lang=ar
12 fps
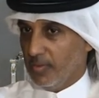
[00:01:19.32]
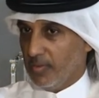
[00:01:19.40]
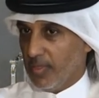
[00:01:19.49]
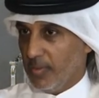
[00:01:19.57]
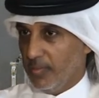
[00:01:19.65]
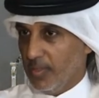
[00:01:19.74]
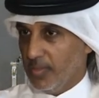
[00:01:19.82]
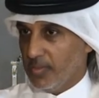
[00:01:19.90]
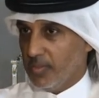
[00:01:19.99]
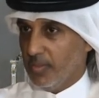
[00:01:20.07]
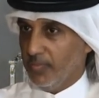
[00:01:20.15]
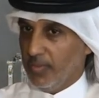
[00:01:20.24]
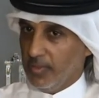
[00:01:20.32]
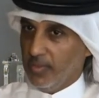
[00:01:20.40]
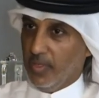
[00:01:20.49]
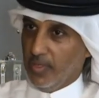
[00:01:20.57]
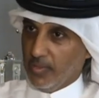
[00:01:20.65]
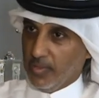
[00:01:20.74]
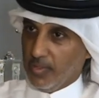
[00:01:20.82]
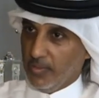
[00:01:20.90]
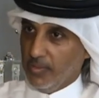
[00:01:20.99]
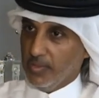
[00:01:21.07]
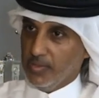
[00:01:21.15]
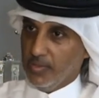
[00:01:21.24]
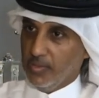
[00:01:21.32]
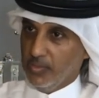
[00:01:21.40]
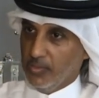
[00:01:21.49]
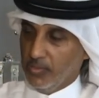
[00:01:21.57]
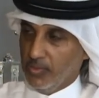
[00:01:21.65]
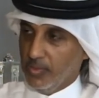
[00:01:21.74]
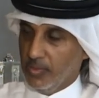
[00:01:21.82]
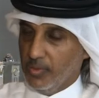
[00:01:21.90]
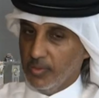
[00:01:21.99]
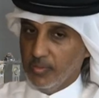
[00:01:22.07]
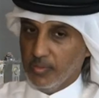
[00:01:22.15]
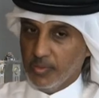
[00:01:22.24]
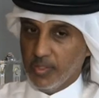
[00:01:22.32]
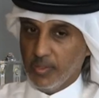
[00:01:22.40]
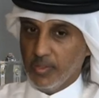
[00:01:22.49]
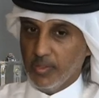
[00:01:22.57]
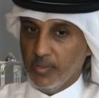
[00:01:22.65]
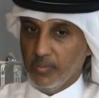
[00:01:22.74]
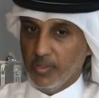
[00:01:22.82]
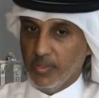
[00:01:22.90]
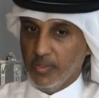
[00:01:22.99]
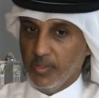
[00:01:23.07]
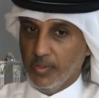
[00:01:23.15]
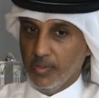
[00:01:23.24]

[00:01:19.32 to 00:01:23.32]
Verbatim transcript: غرب آسيا في اتحاد غرب آسيا هو مشكل من